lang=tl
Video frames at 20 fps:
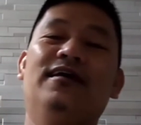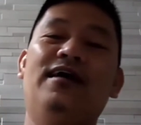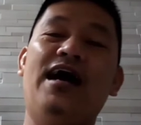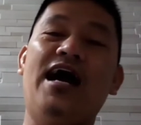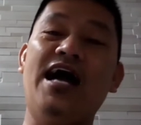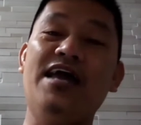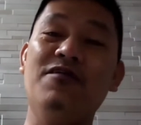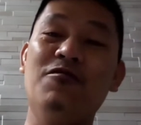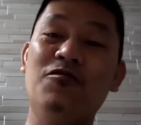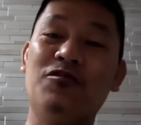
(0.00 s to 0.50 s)

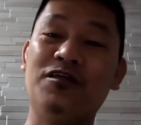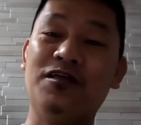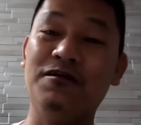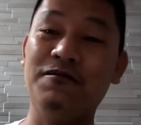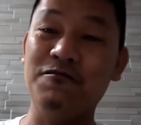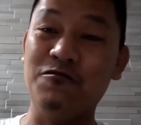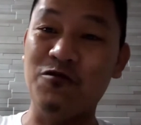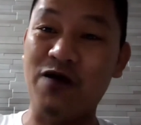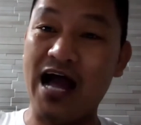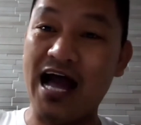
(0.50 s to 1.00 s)
Ayos,
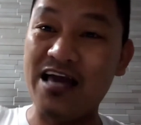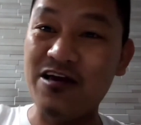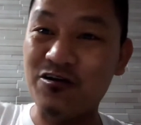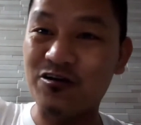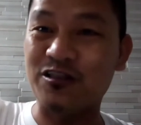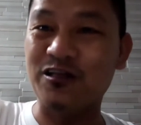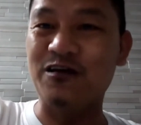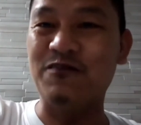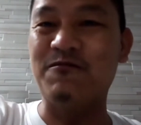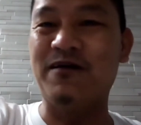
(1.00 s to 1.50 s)
yung,
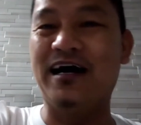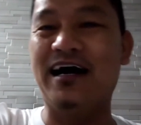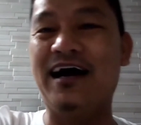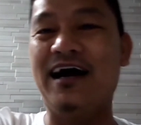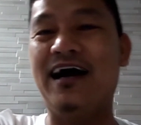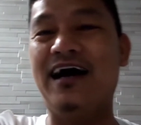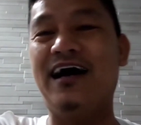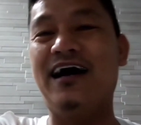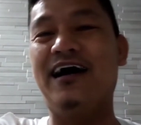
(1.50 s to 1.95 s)
ayos na yung mga